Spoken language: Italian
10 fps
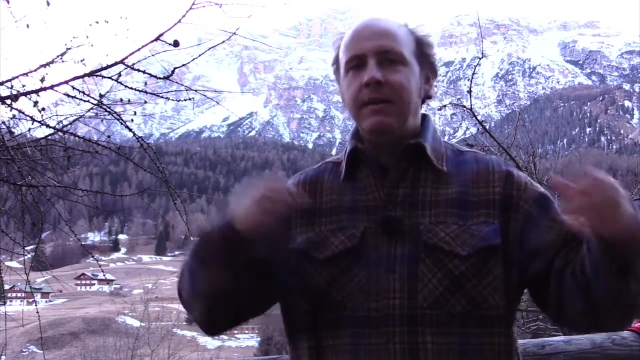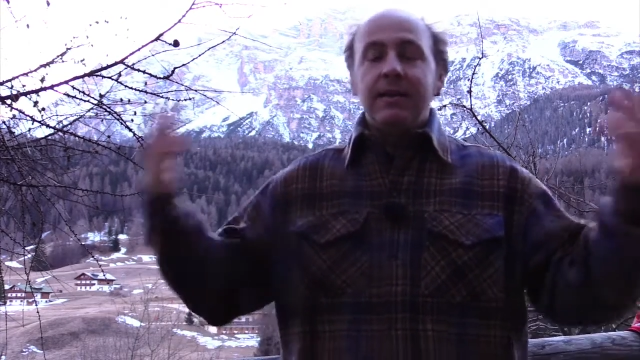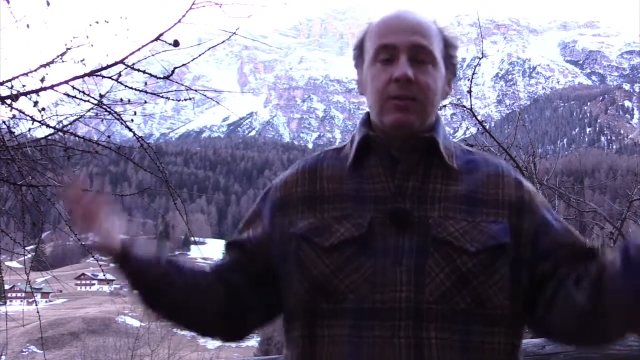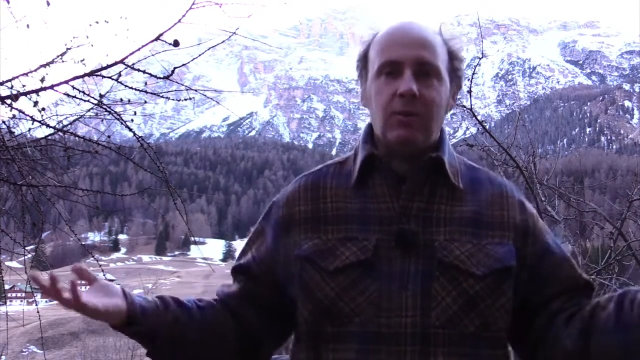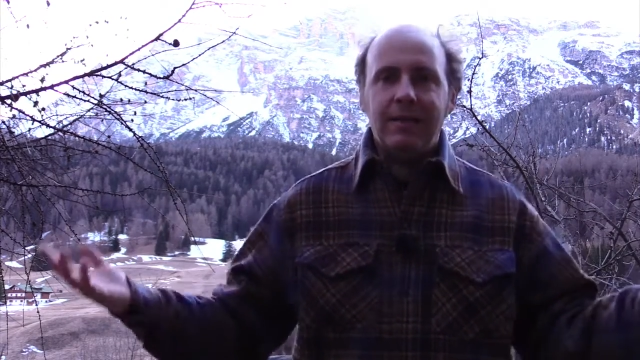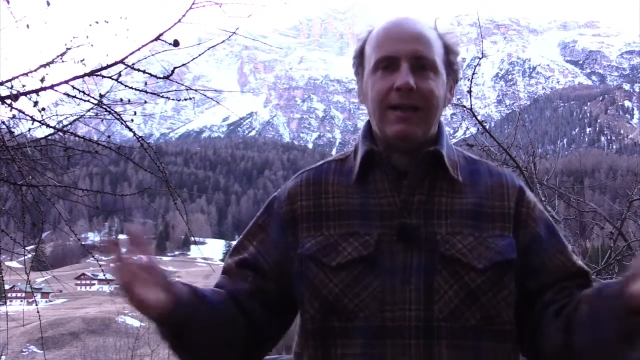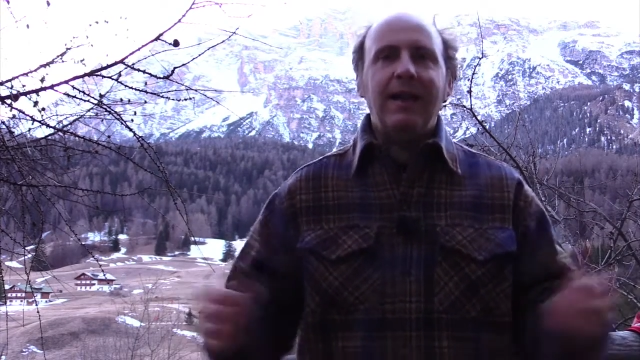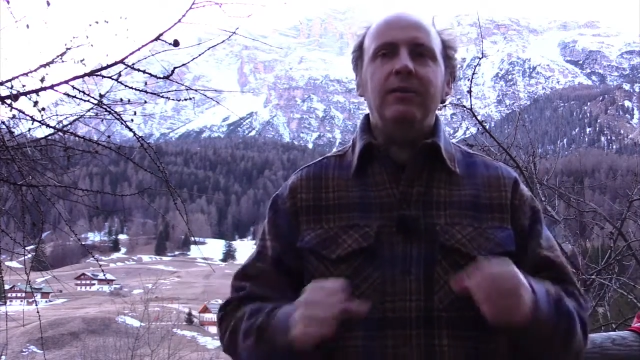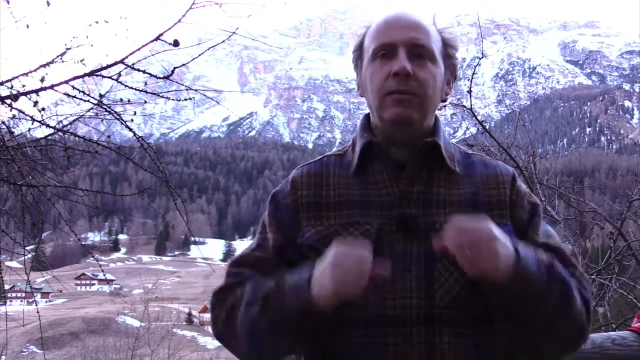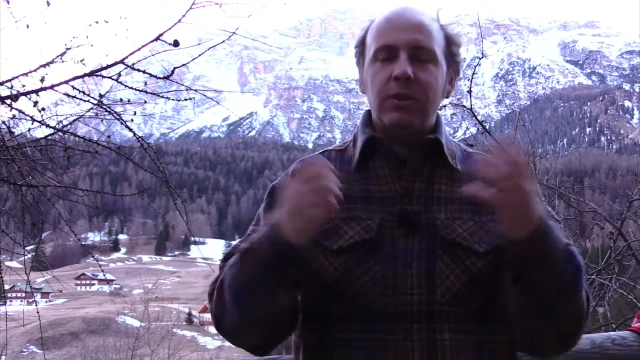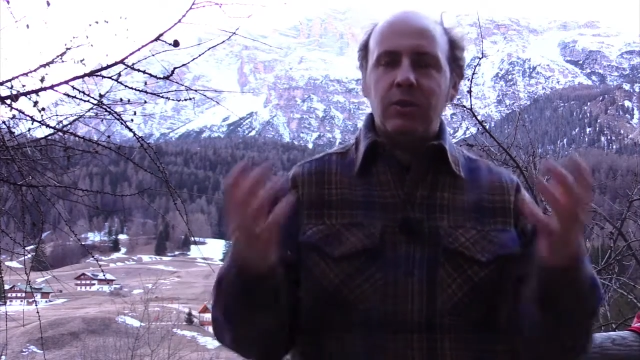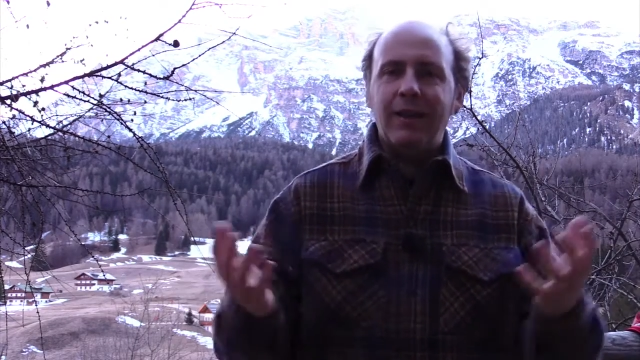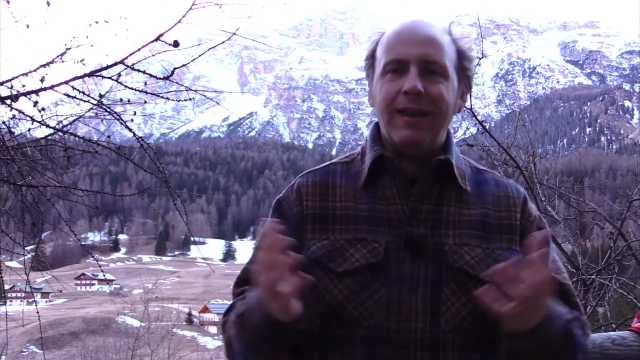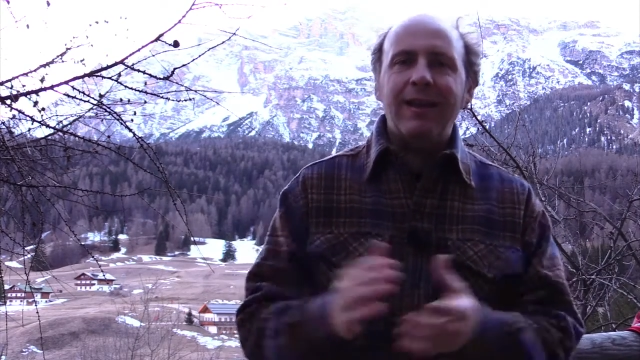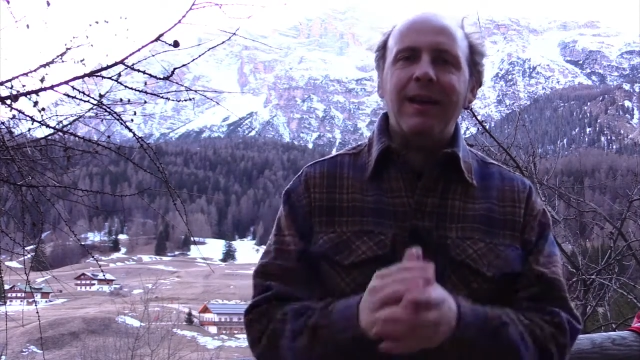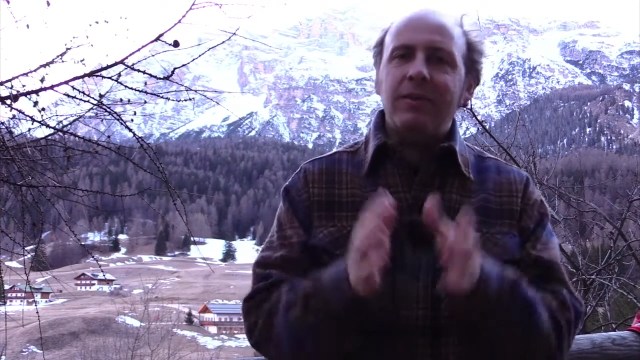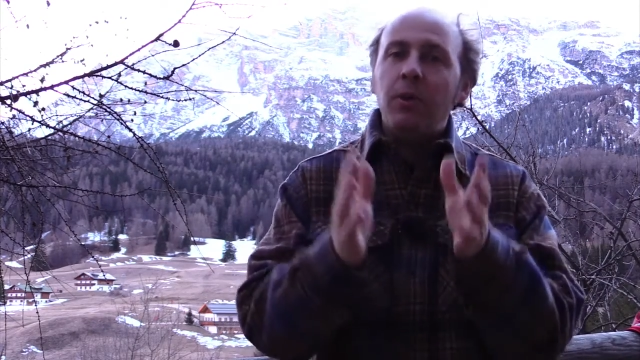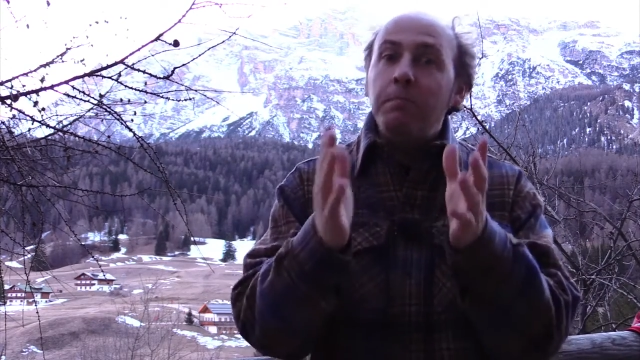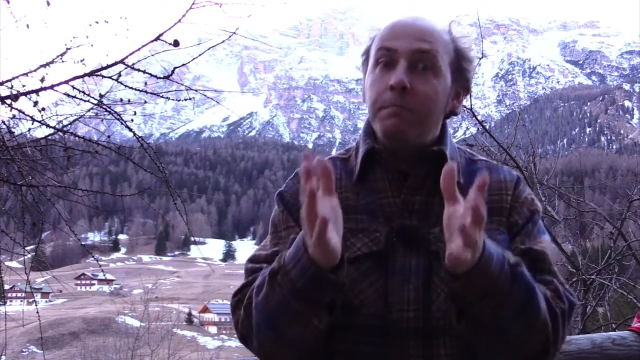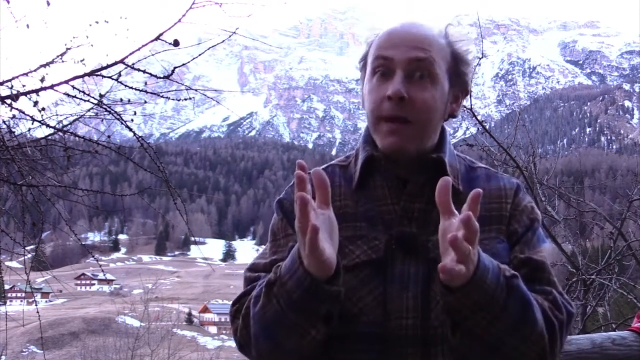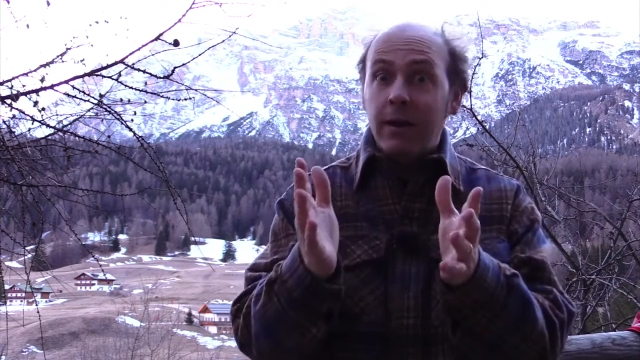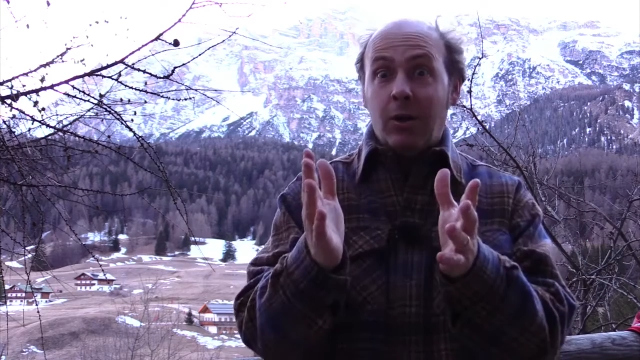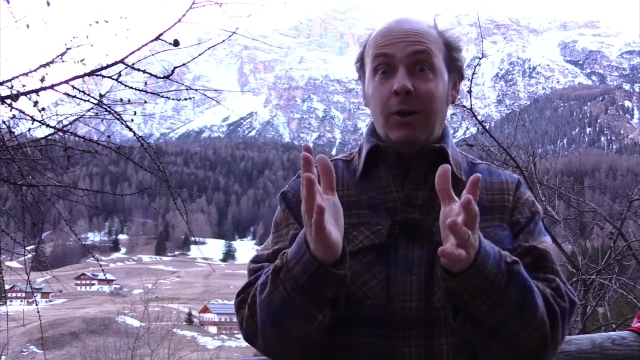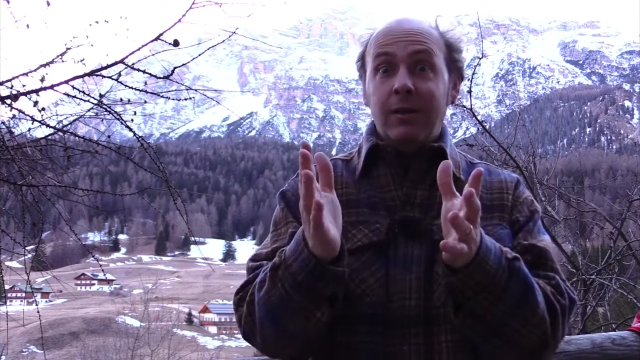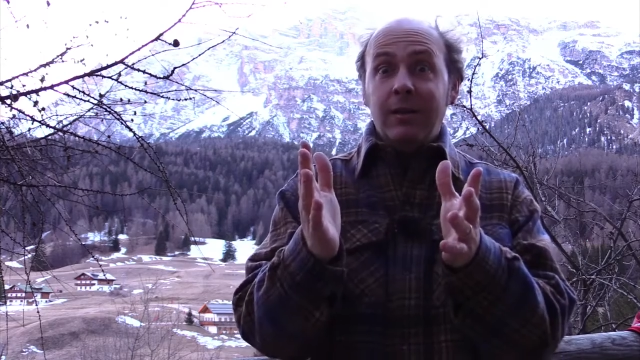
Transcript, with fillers: sto staccando, mi sto ricaricando, però